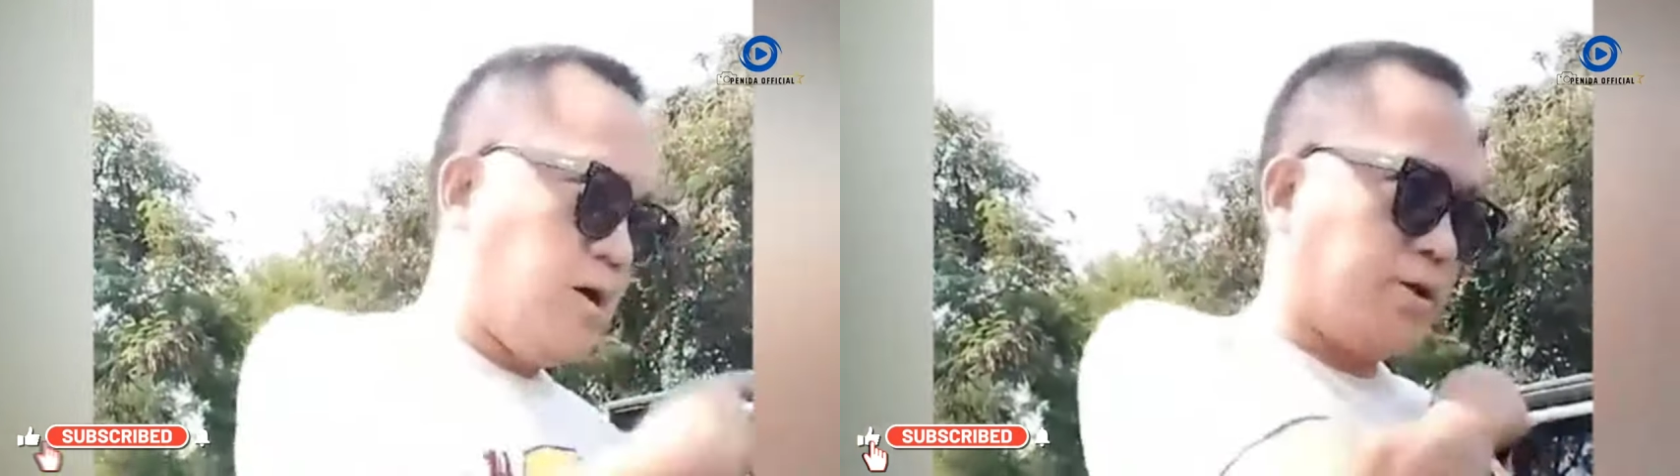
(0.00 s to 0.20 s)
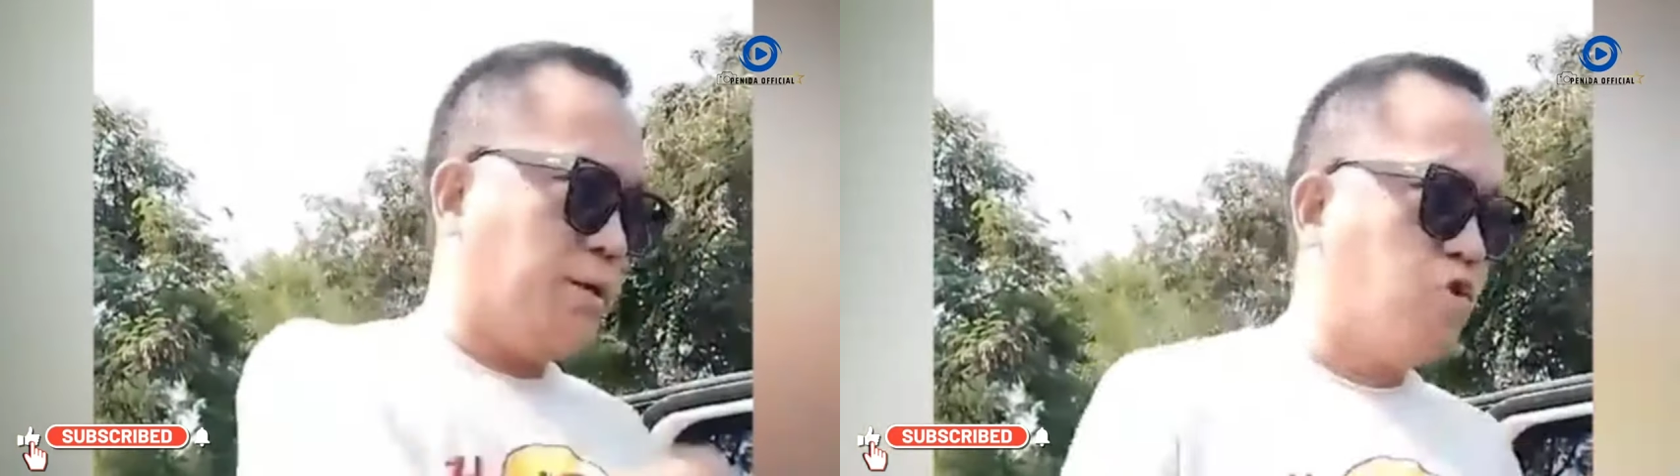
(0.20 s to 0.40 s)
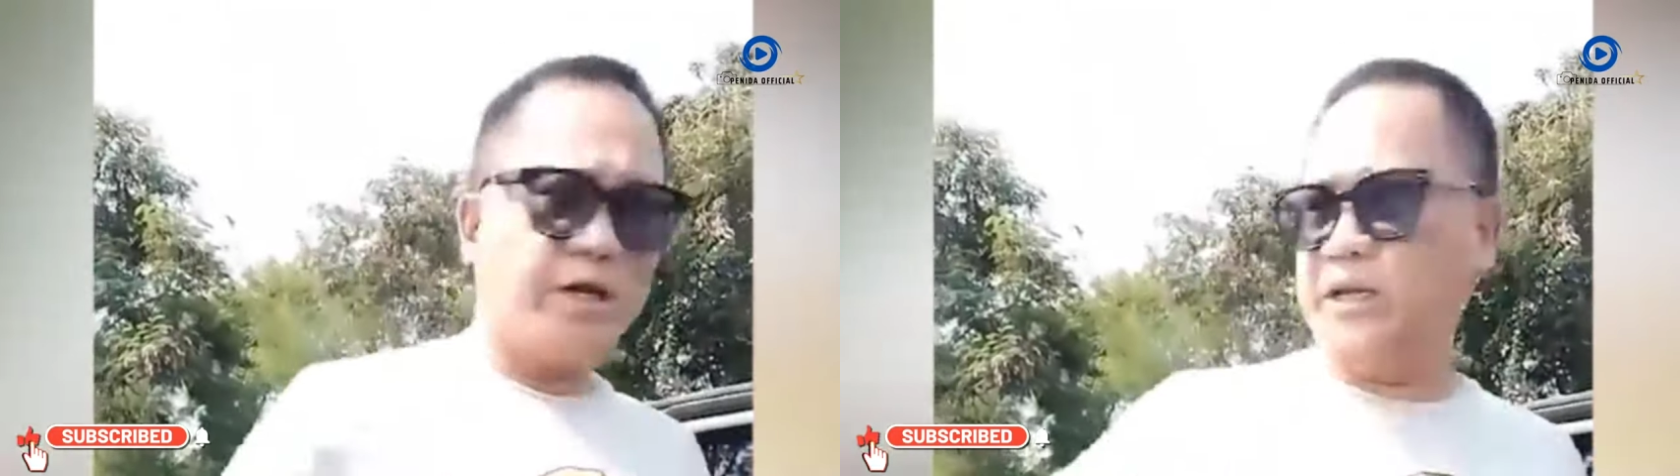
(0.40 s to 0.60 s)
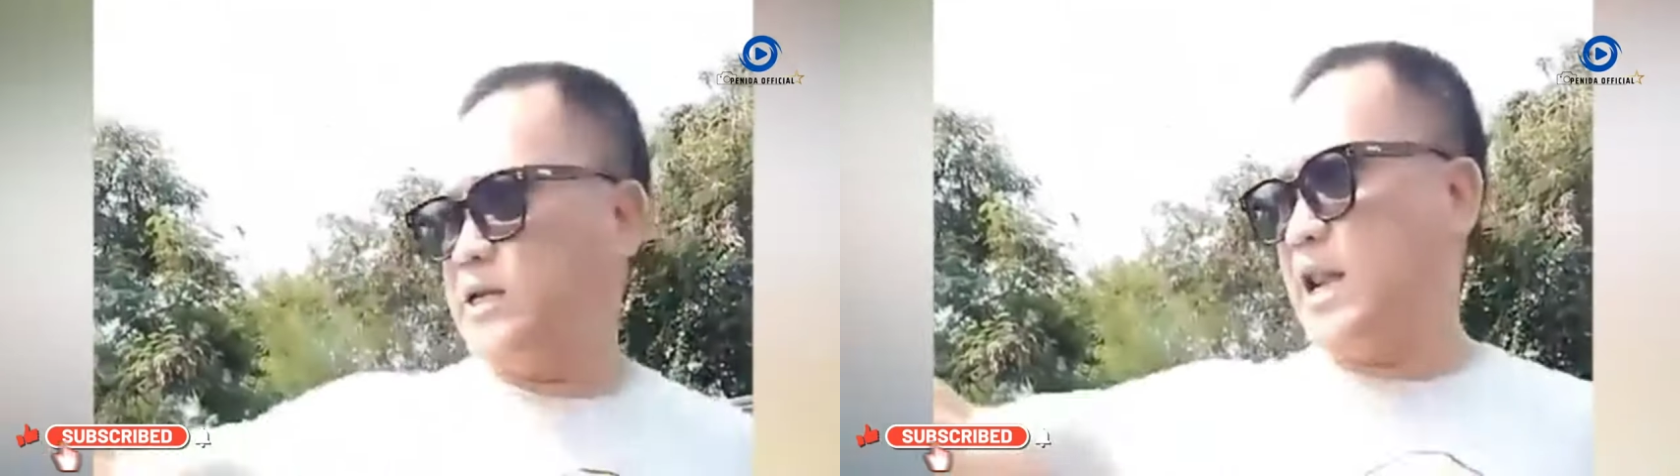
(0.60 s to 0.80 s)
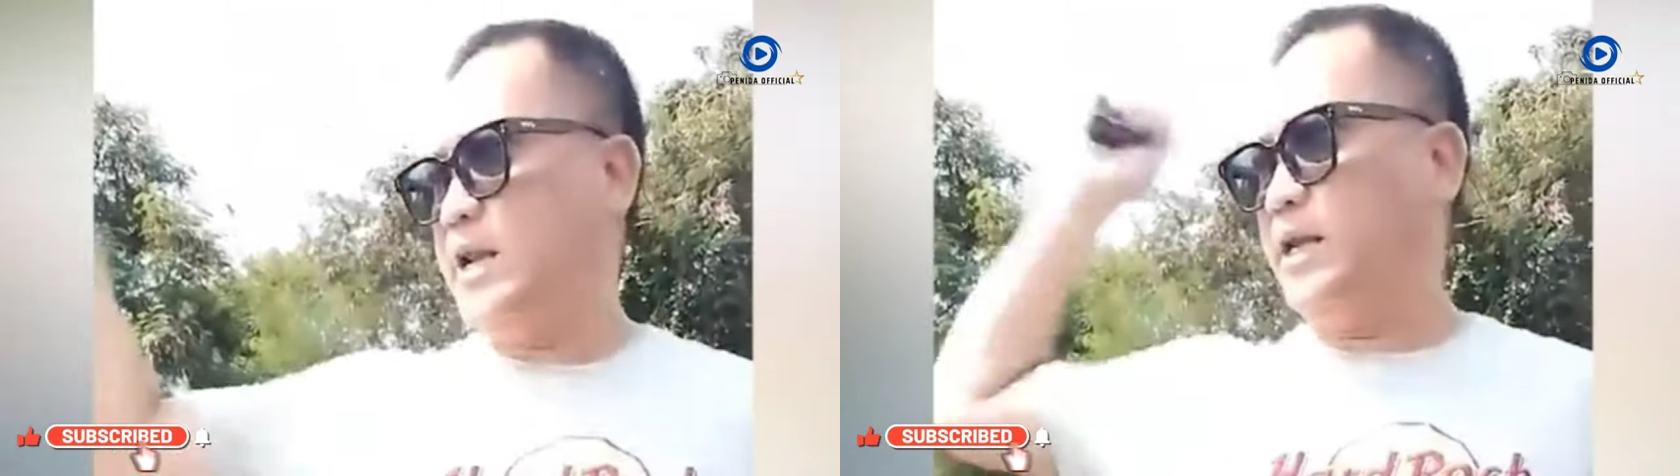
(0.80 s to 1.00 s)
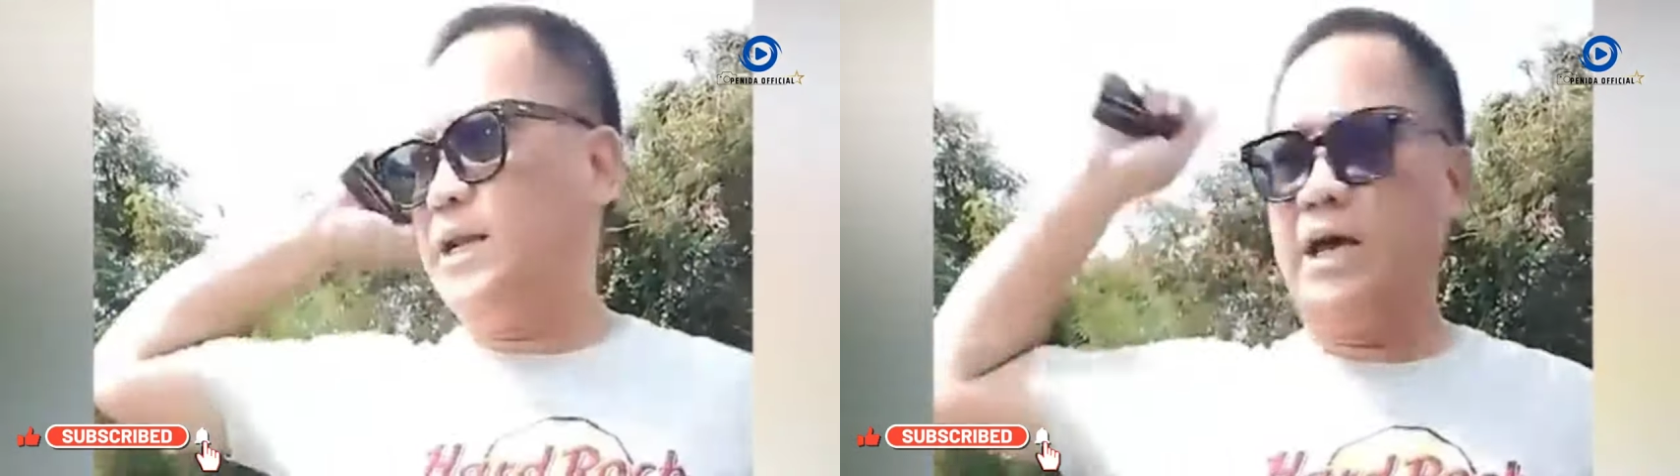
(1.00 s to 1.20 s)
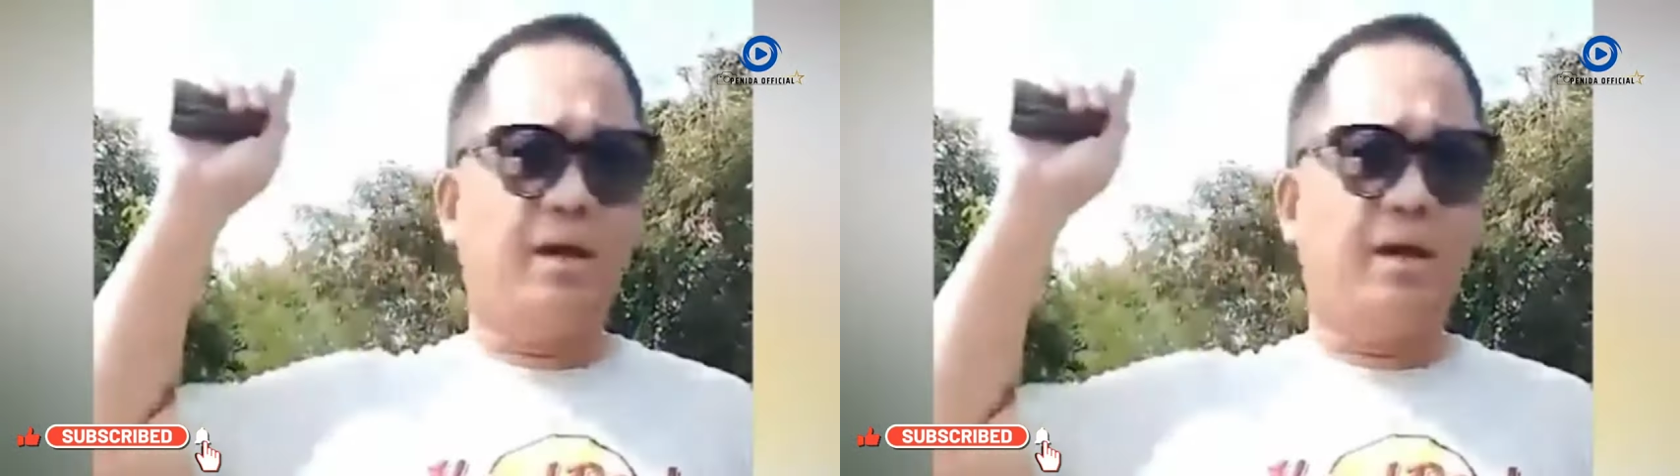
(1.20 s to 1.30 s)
tahun 2020.